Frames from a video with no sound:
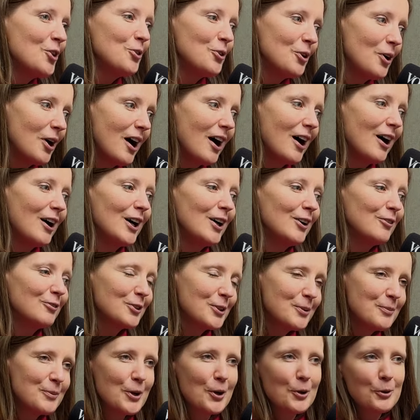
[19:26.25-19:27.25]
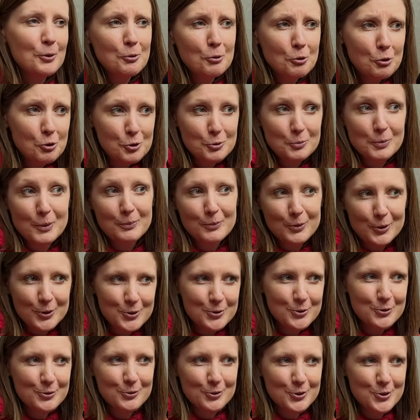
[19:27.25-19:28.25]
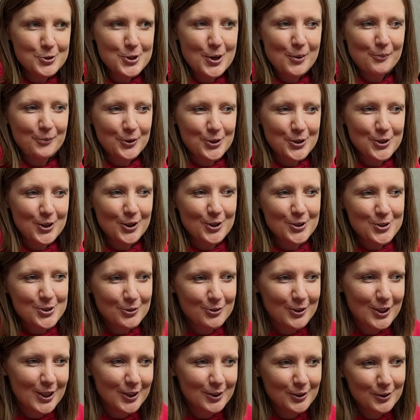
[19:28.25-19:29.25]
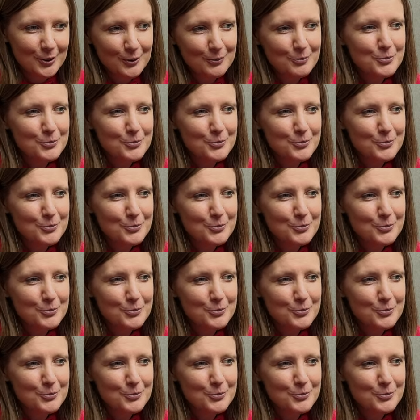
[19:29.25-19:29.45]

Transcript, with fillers: No a w tym roku już po prostu wróciłam do tego swojego